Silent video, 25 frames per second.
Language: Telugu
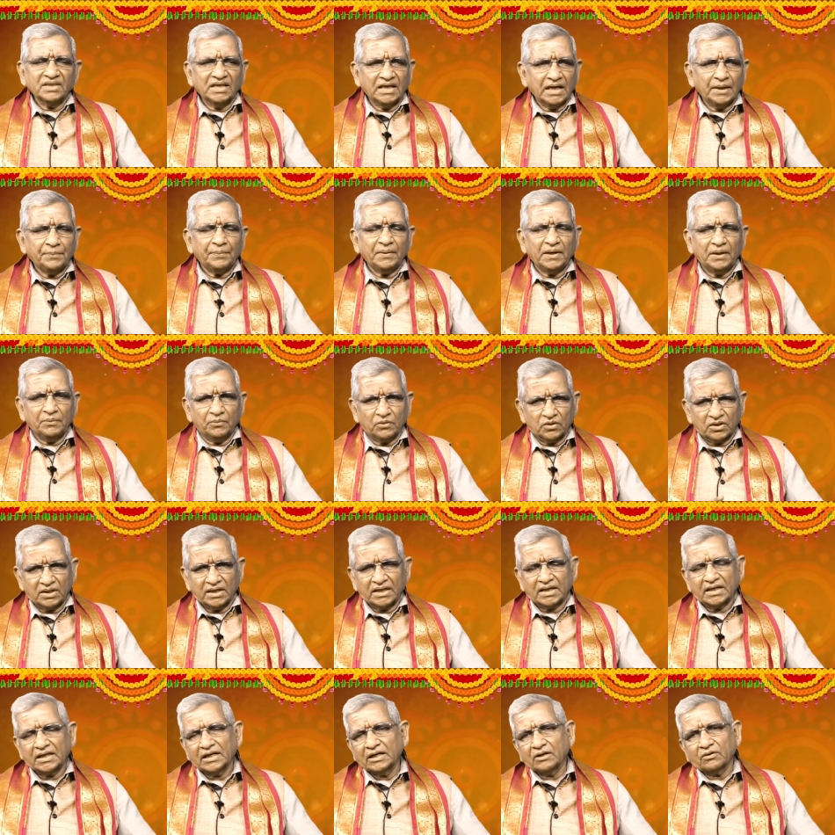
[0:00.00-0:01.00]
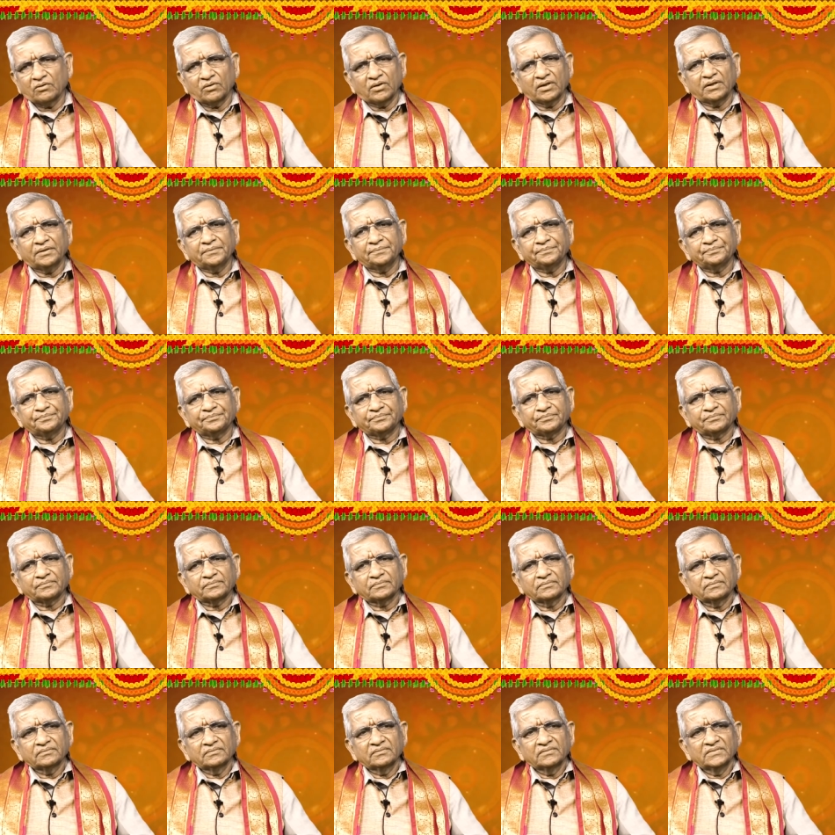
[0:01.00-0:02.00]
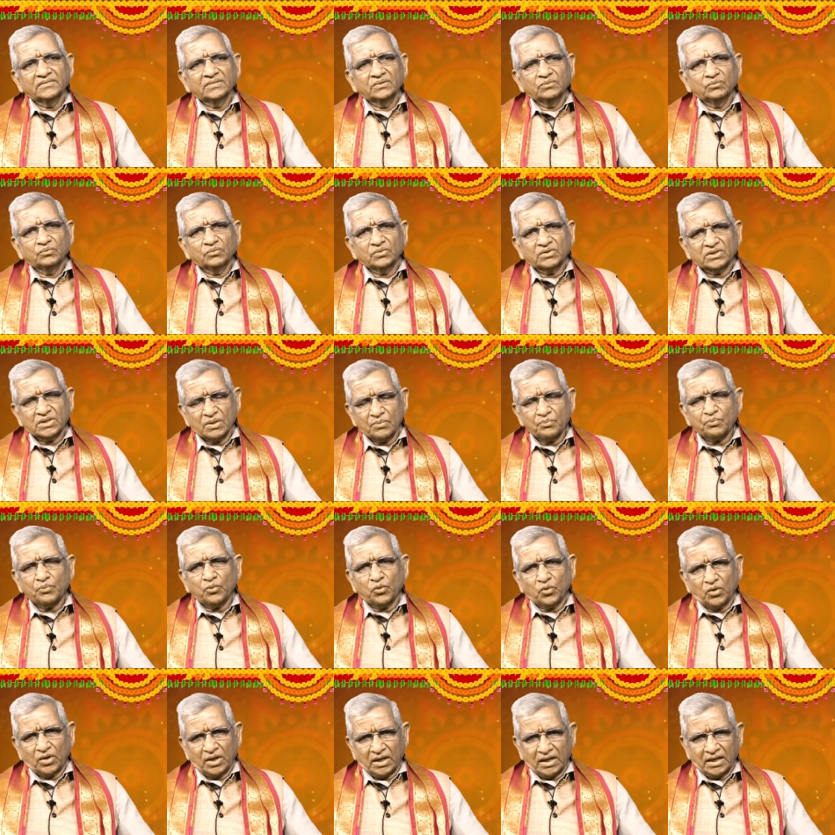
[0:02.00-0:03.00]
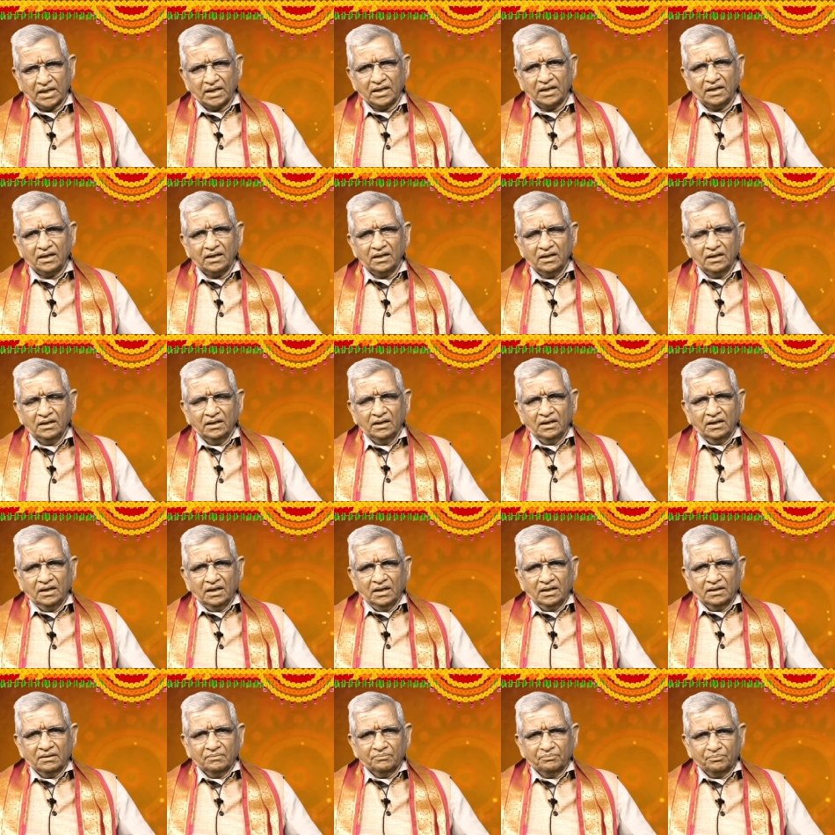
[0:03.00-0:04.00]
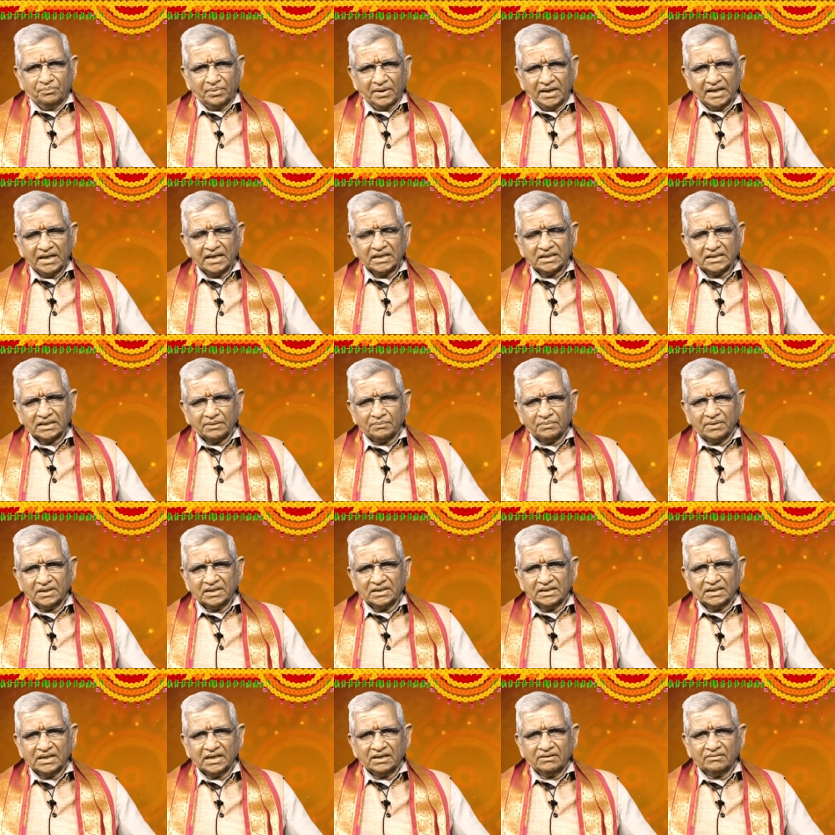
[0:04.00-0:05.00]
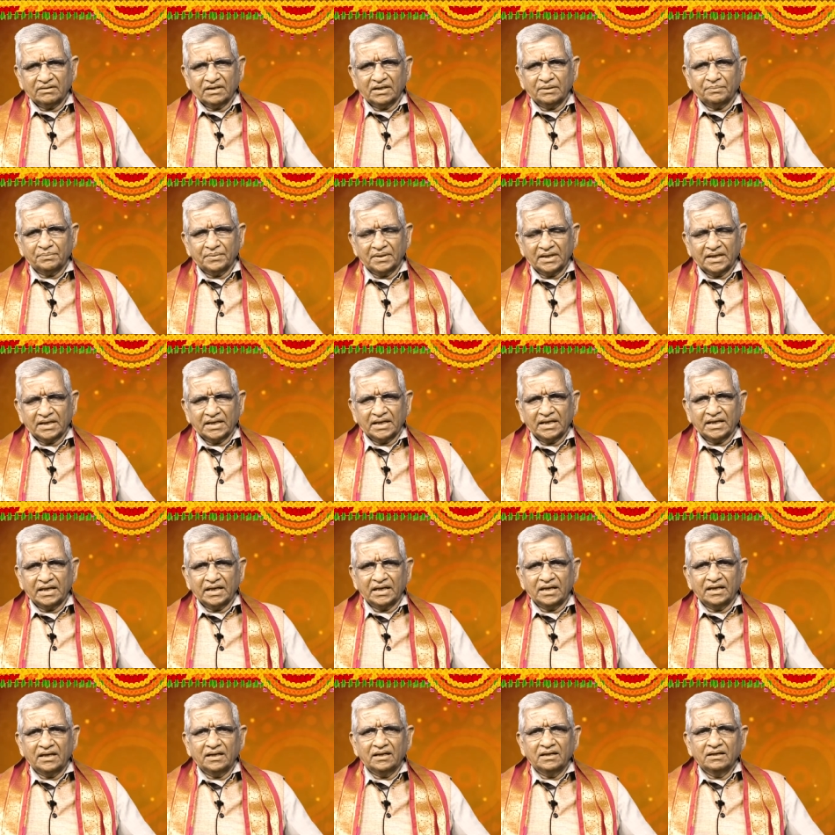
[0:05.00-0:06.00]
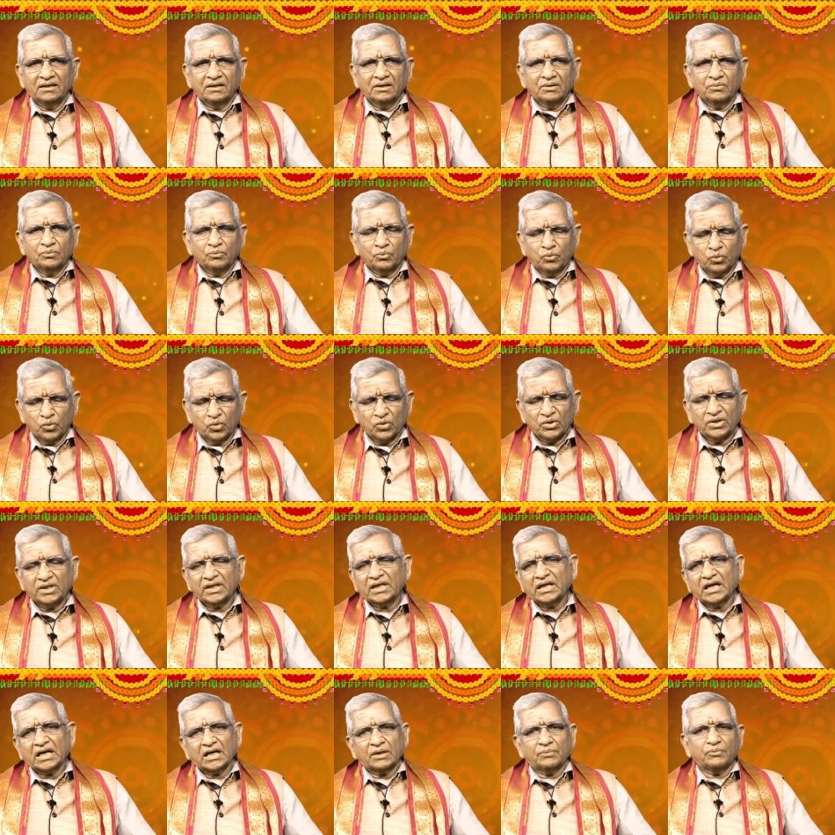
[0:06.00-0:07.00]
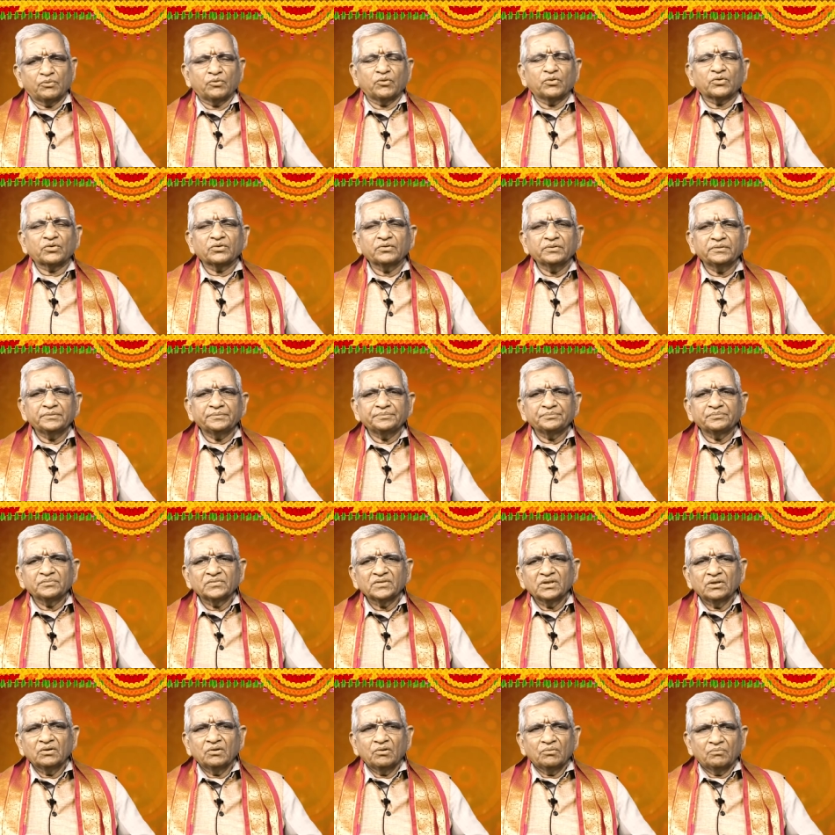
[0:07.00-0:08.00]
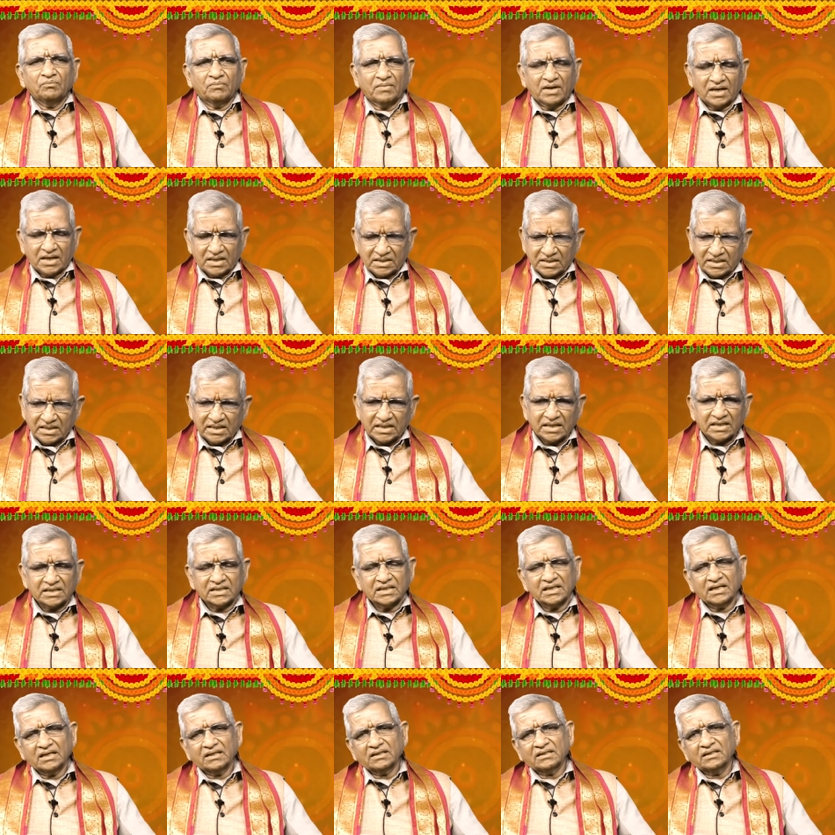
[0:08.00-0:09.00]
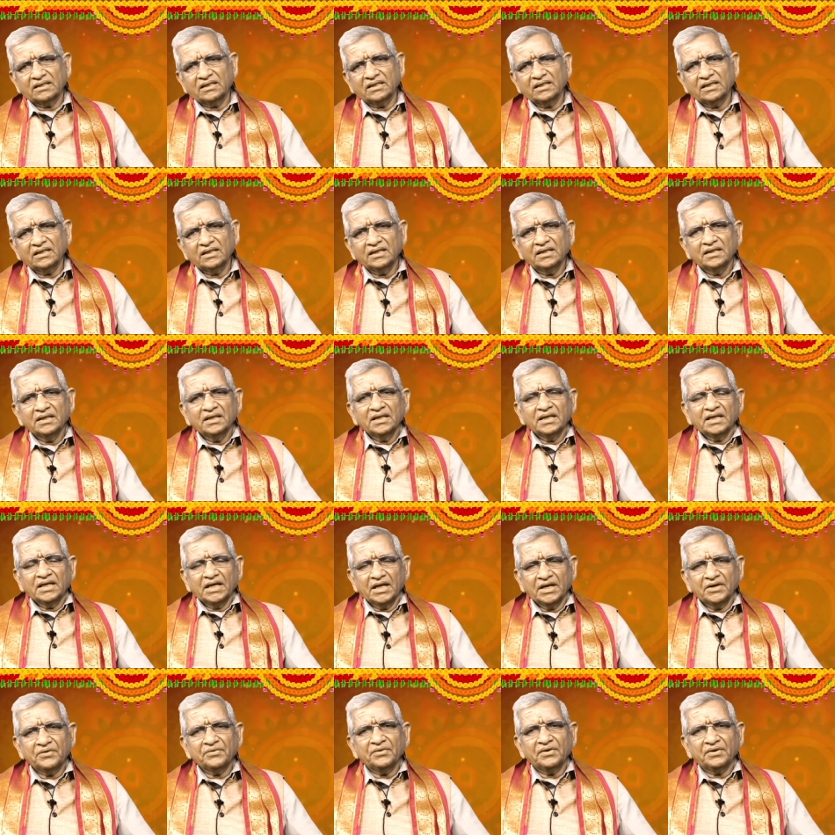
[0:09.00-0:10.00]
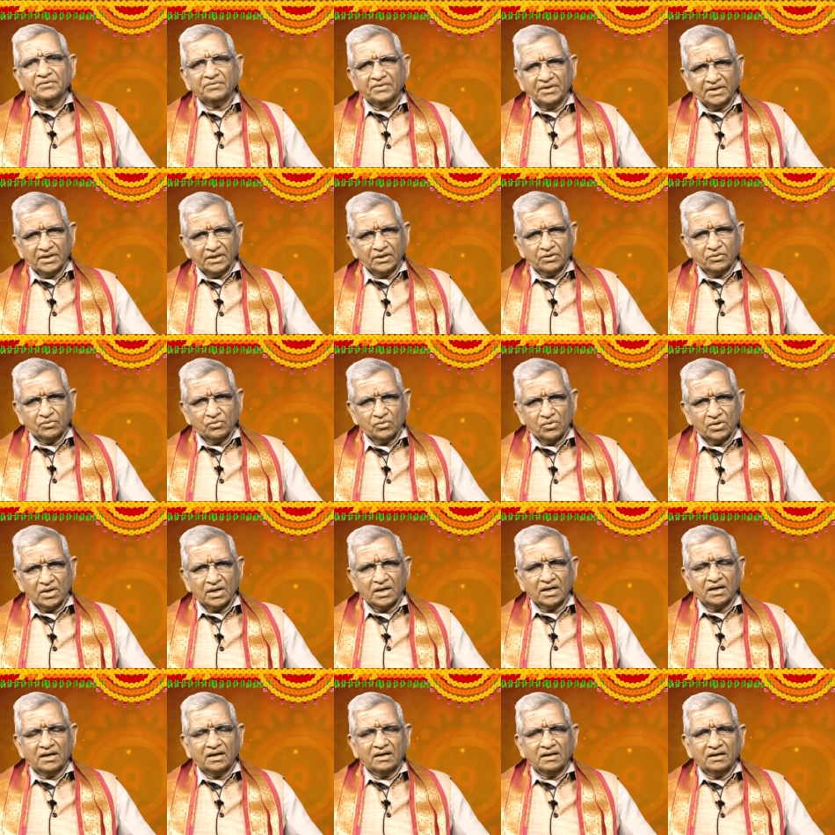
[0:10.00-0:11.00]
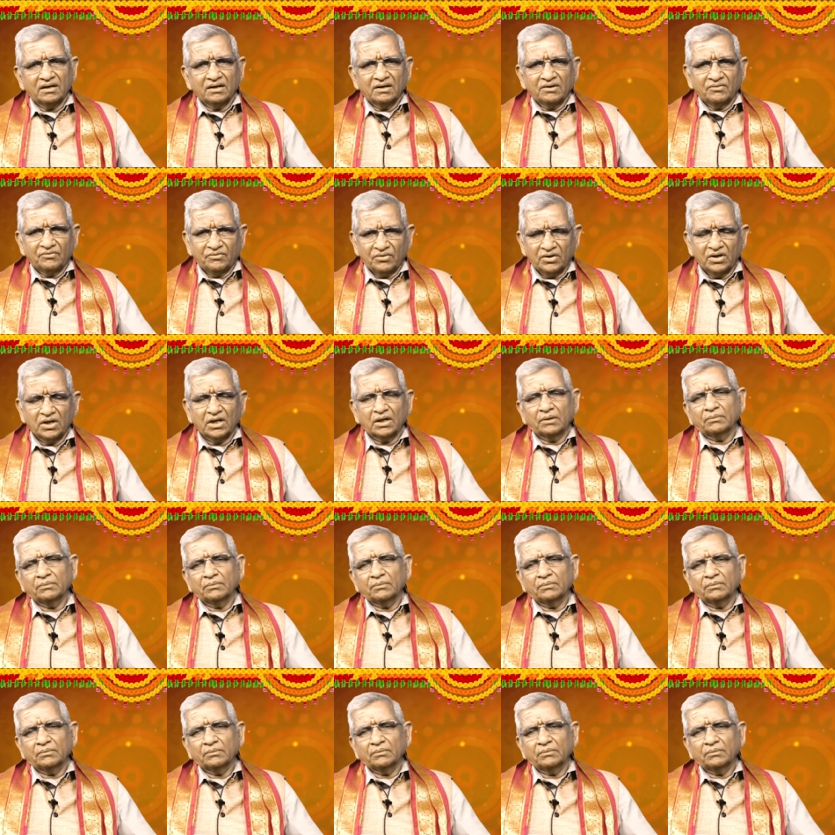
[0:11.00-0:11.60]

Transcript: ఏ పని మొదలెట్టినా కూడా సంపూర్ణంగా పనికి సంబంధించినటువంటి ప్రక్రియ పూర్తి కాకపోవటం మానసిక అశాంతి ఇటువంటివన్నీ ఎక్కువగా వీళ్ళు